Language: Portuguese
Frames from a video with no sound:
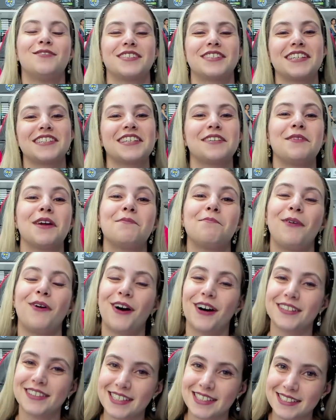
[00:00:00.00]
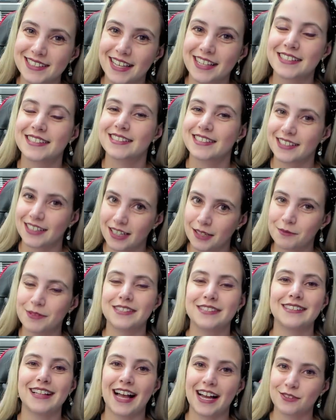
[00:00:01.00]
Vocês também podem ser
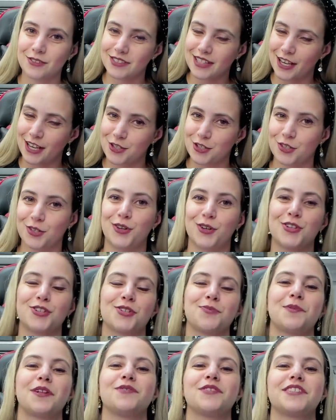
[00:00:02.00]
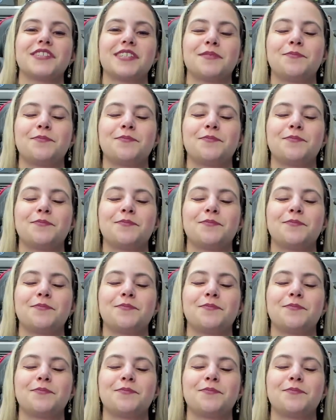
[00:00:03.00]
subs lá no site roxo para vocês